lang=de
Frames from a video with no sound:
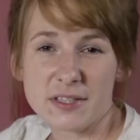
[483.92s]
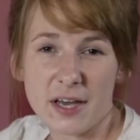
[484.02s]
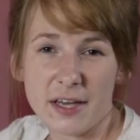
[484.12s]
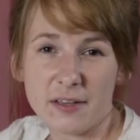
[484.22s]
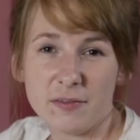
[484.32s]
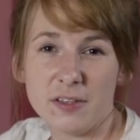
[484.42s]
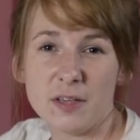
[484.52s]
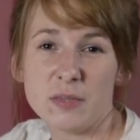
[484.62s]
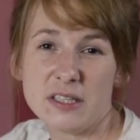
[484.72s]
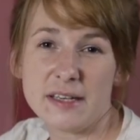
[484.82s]
zeigen, wie
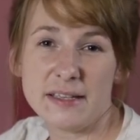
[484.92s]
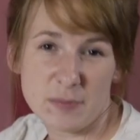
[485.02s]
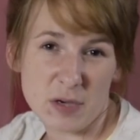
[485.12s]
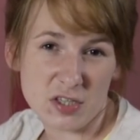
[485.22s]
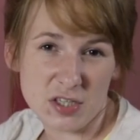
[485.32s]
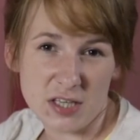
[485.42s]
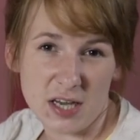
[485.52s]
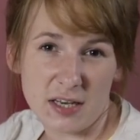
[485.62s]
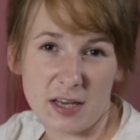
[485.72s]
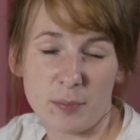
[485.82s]
ihr mit der Nähmaschine
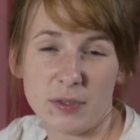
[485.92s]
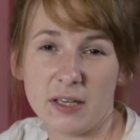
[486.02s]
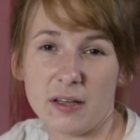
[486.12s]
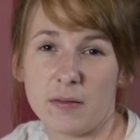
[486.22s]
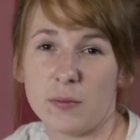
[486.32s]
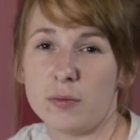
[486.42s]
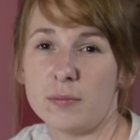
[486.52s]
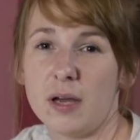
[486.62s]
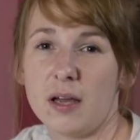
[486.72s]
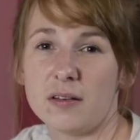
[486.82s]
eine Applikation
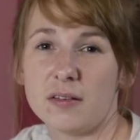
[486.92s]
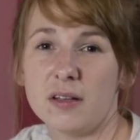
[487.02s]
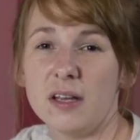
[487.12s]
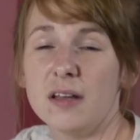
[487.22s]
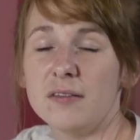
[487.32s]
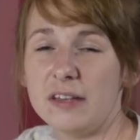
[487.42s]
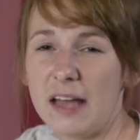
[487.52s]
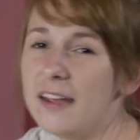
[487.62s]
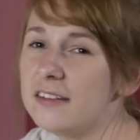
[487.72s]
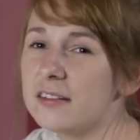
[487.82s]
macht.
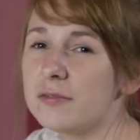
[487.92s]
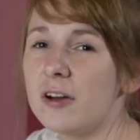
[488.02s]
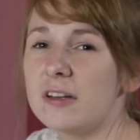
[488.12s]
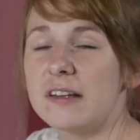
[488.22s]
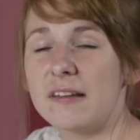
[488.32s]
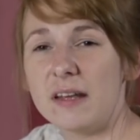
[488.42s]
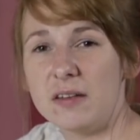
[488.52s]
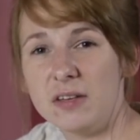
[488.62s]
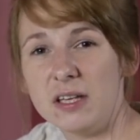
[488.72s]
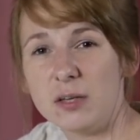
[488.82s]
Vielleicht erfordert das
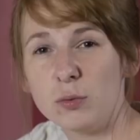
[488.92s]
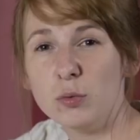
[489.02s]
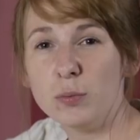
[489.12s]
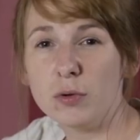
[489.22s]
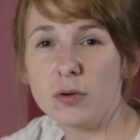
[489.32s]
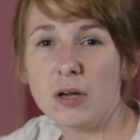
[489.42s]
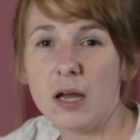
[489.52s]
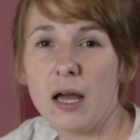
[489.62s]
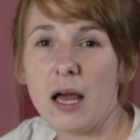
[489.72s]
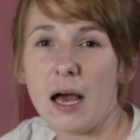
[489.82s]
ein wenig Übung,
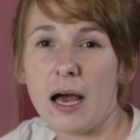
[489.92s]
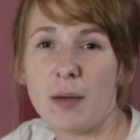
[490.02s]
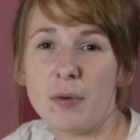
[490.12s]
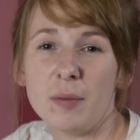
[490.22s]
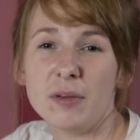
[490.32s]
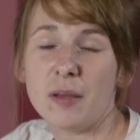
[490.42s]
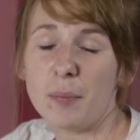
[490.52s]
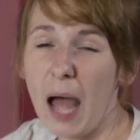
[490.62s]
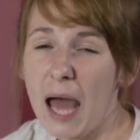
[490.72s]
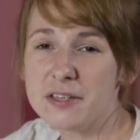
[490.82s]
aber mit ein
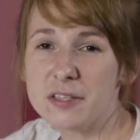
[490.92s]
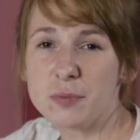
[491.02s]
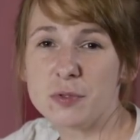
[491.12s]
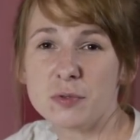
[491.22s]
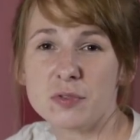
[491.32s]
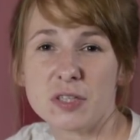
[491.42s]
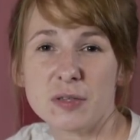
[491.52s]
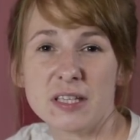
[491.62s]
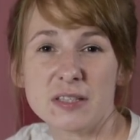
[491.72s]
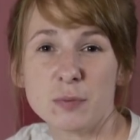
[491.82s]
paar Tipps und
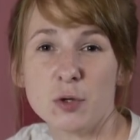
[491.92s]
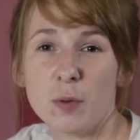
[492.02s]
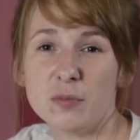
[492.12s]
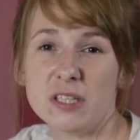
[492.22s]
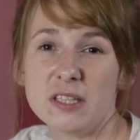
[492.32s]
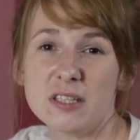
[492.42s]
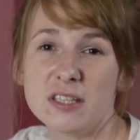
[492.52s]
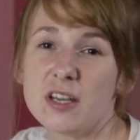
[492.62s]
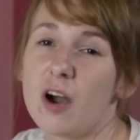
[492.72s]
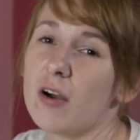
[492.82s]
Tricks bekommt ihr hier
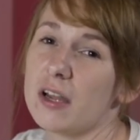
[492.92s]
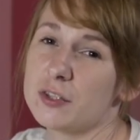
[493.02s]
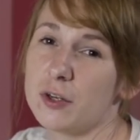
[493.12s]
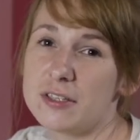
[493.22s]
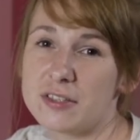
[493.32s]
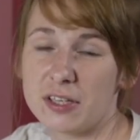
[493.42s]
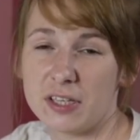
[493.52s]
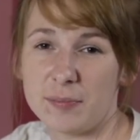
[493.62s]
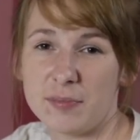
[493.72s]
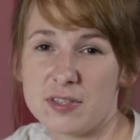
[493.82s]
sicher auch ein tolles
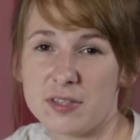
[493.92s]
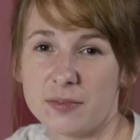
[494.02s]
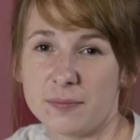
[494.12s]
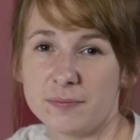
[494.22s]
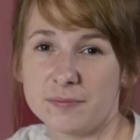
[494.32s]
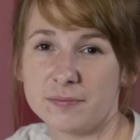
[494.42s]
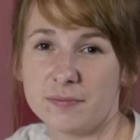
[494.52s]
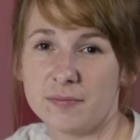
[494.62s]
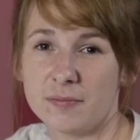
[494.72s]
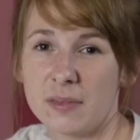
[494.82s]
Ergebnis hin.
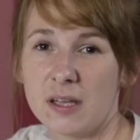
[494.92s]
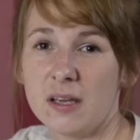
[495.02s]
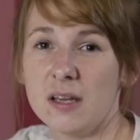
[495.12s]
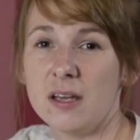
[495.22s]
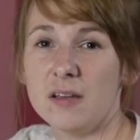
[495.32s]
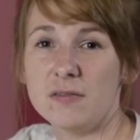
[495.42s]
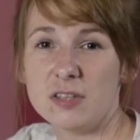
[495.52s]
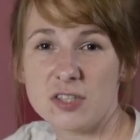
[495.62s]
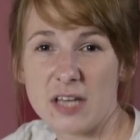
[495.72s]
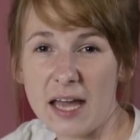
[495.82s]
Wir
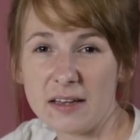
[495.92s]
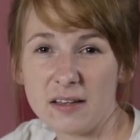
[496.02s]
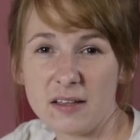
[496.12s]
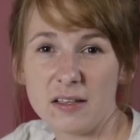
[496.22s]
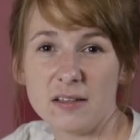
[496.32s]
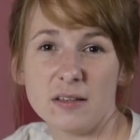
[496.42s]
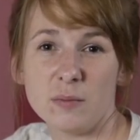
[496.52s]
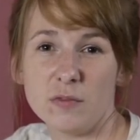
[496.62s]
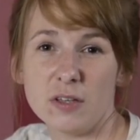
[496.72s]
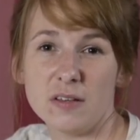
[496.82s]
starten,
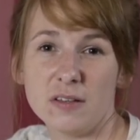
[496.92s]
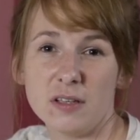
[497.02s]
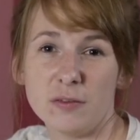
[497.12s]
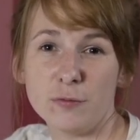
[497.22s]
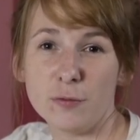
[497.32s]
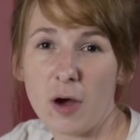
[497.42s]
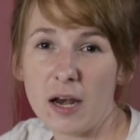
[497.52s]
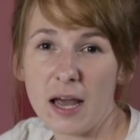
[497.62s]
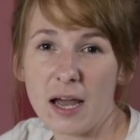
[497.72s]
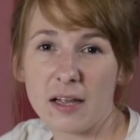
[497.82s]
indem wir die
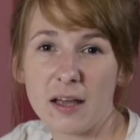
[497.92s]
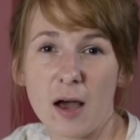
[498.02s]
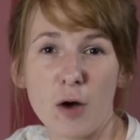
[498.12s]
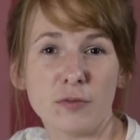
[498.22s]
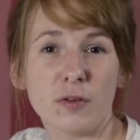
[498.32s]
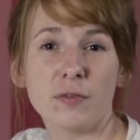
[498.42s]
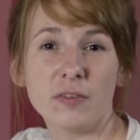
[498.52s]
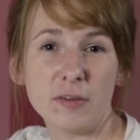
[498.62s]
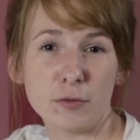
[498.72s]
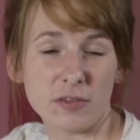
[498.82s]
Vorlage auf das
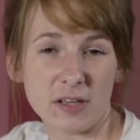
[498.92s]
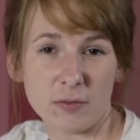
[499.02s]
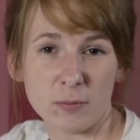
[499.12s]
Flisofix